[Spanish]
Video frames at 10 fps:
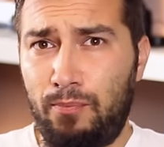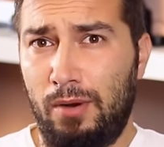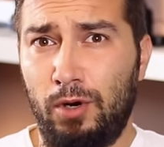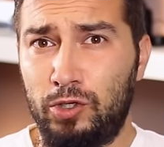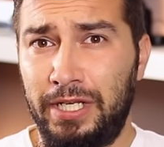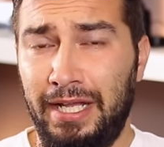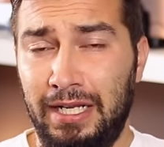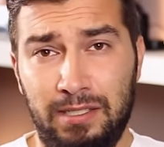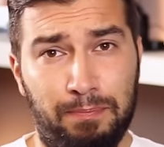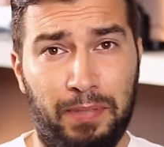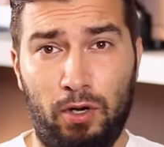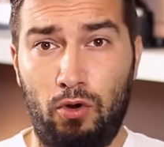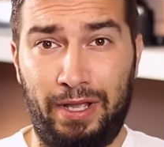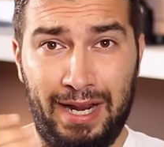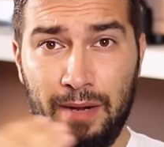Pruébalo si quieres, pero
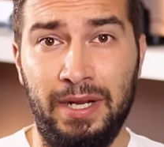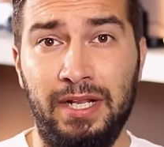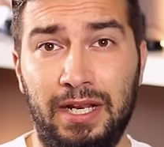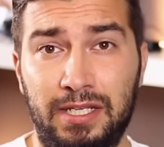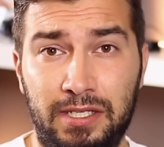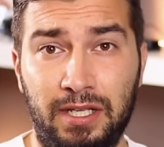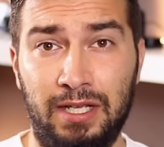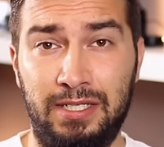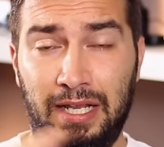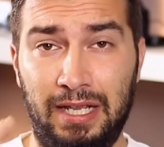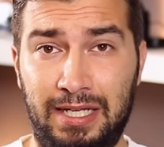lo que realmente necesitas